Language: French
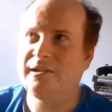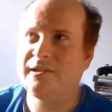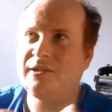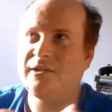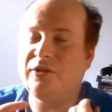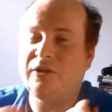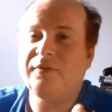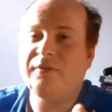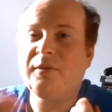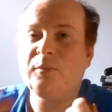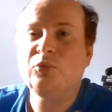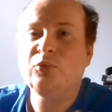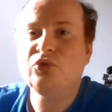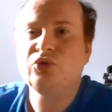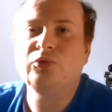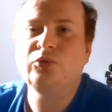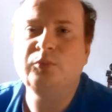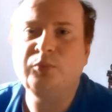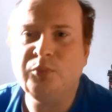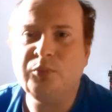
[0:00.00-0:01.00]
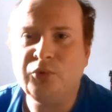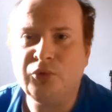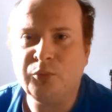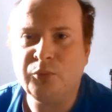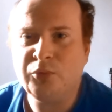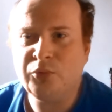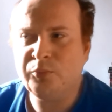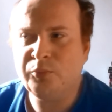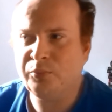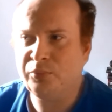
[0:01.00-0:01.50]
Ce qui aura fait beaucoup,
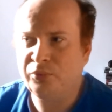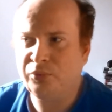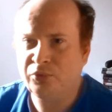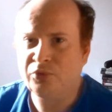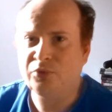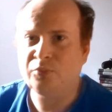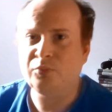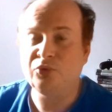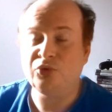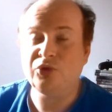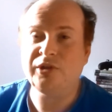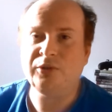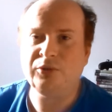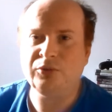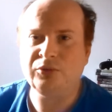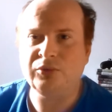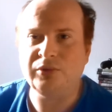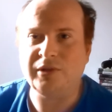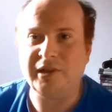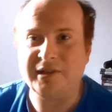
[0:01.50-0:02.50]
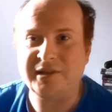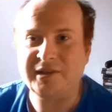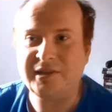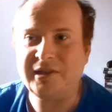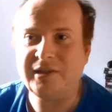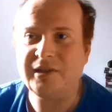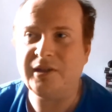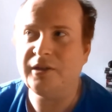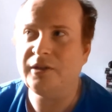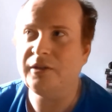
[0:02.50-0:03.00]
beaucoup, plus bouger du coup
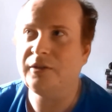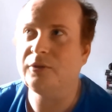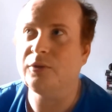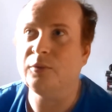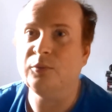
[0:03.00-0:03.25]
l'intrigue,